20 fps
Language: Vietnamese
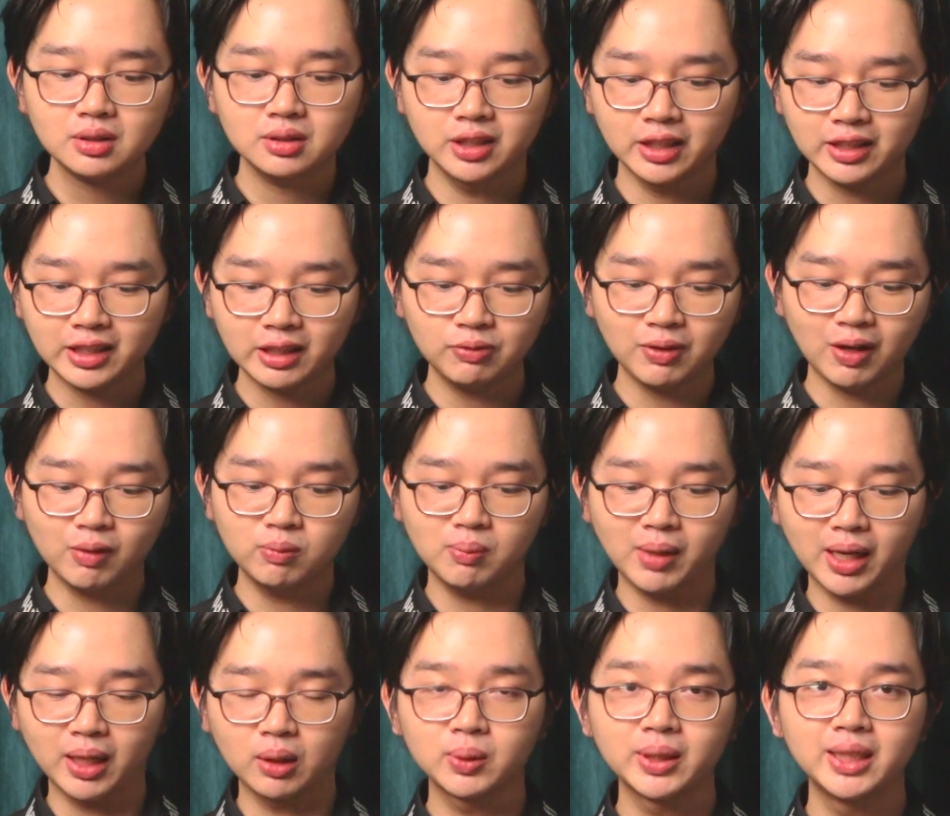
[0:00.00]
những cái phong
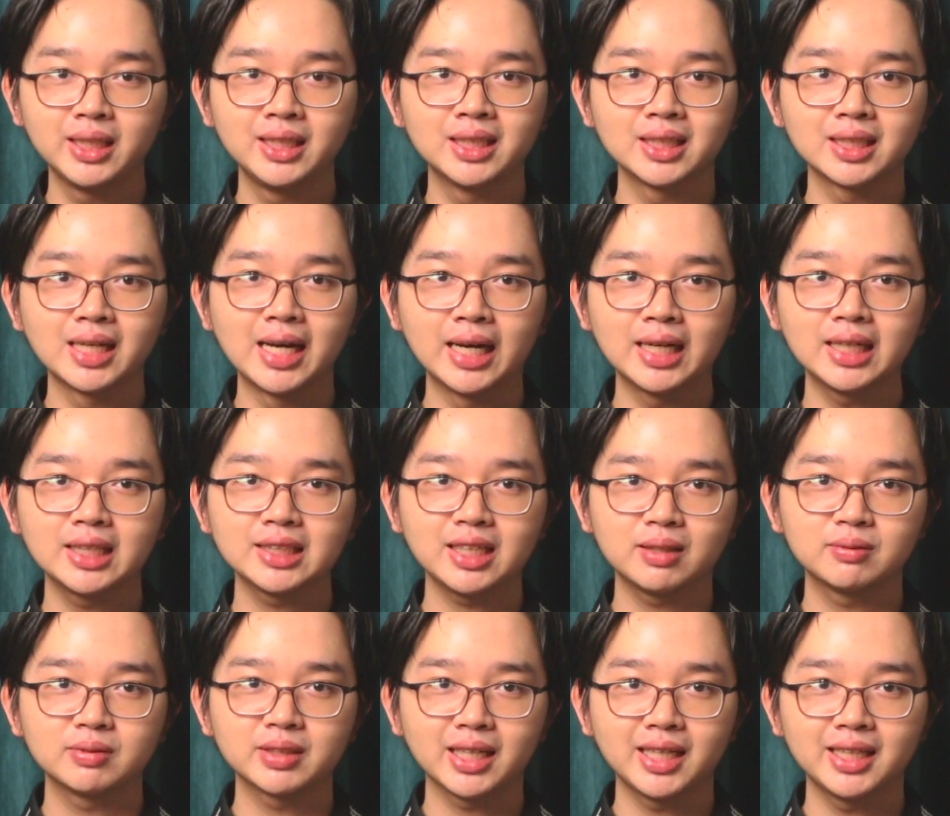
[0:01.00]
mà huy để ở
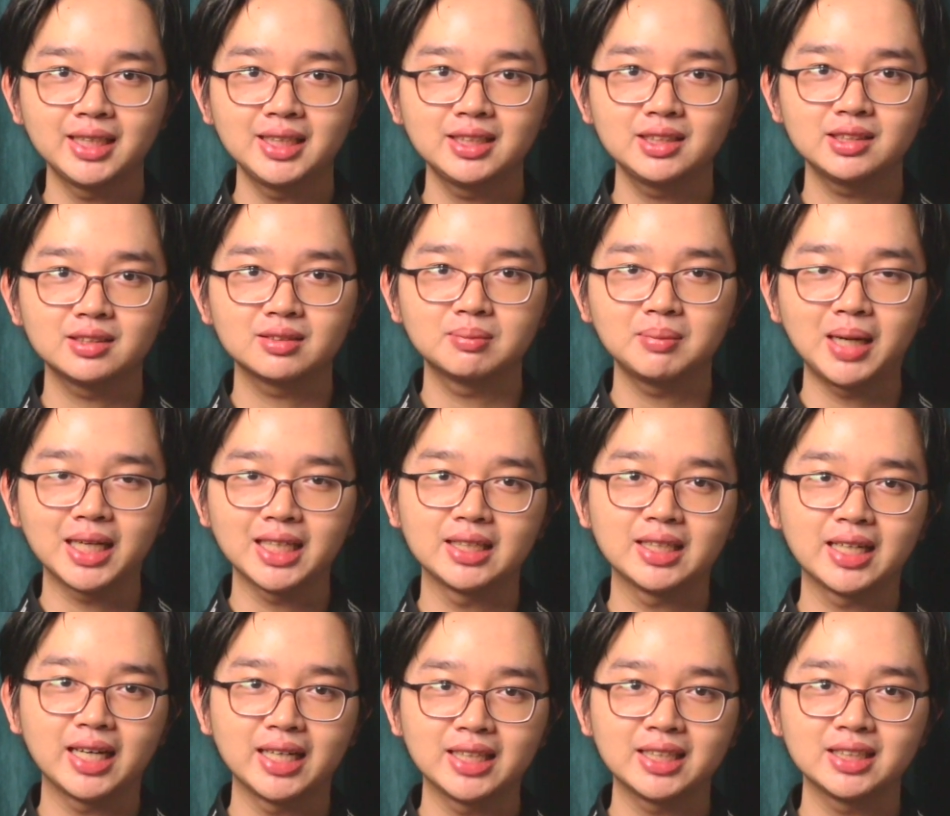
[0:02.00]
trong cái bài
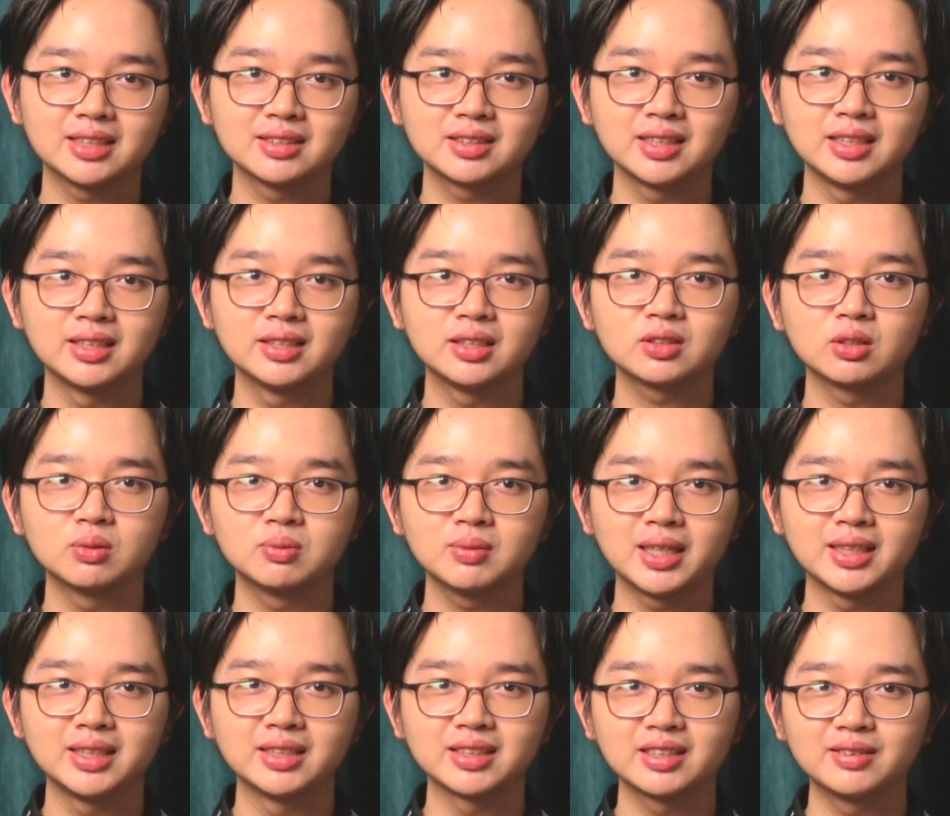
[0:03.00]
này á, thì nó cũng
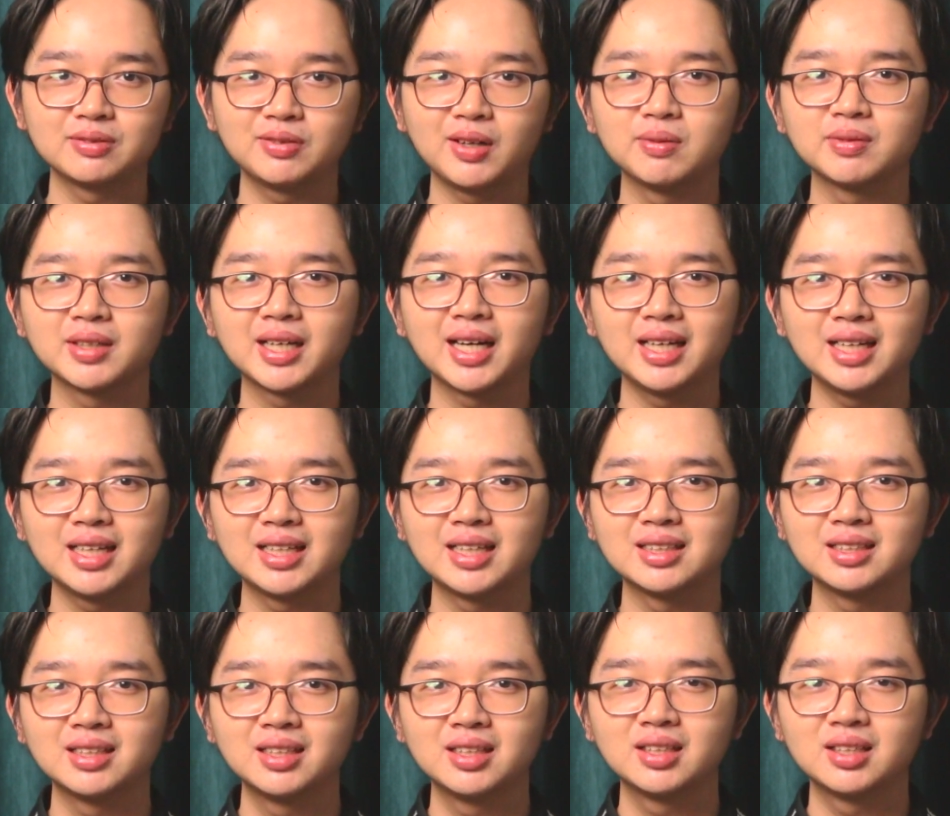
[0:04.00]
là những cái phong khá
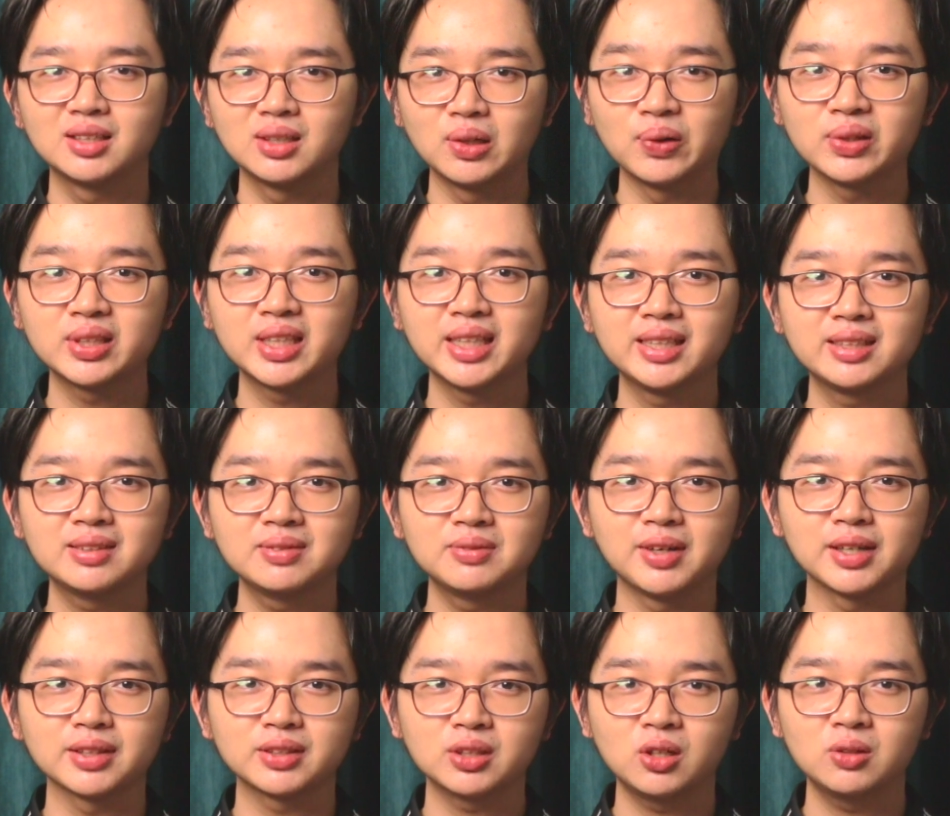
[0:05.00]
là nổi tiếng
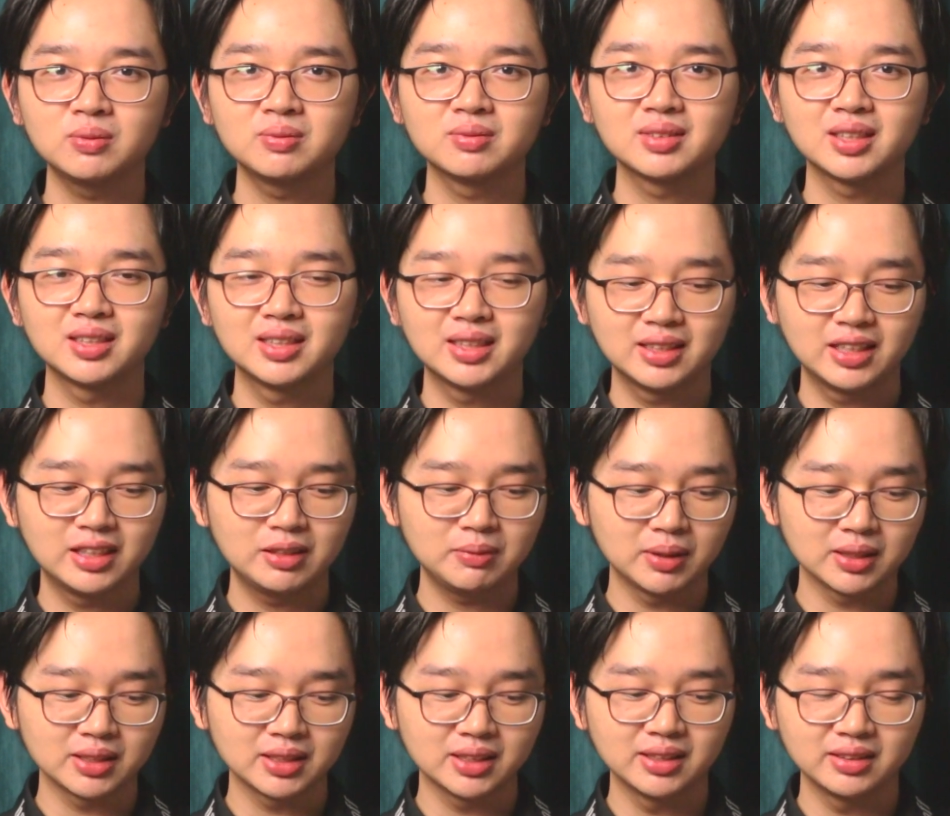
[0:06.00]
và tốt cho nên nếu
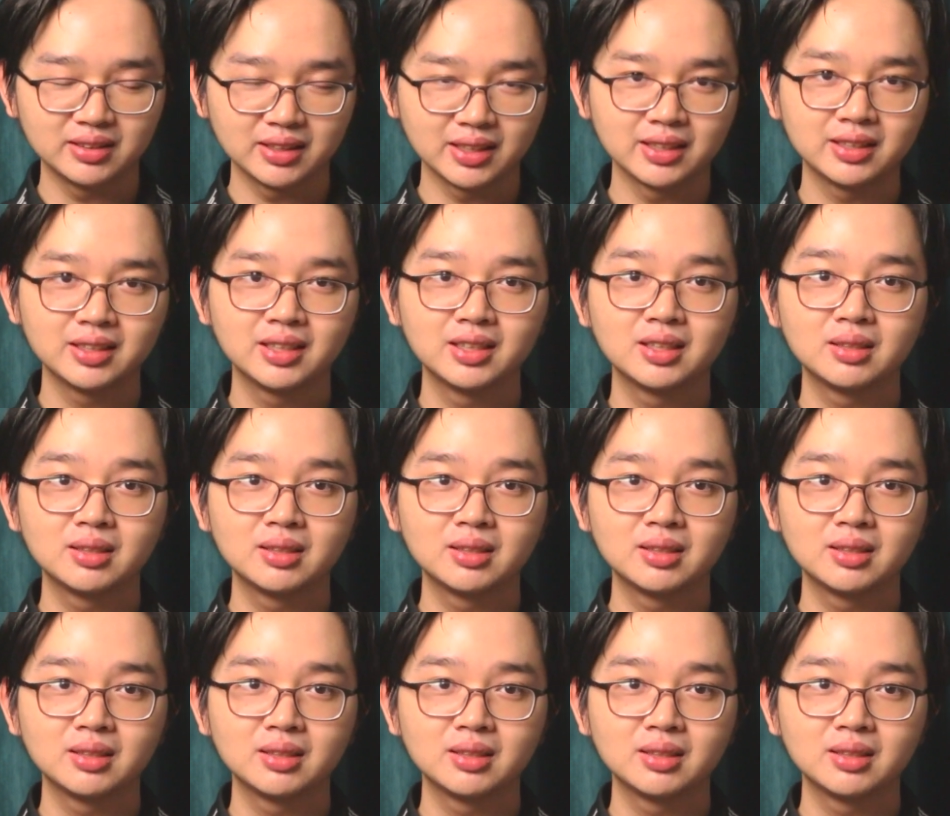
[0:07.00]
mọi người ờ,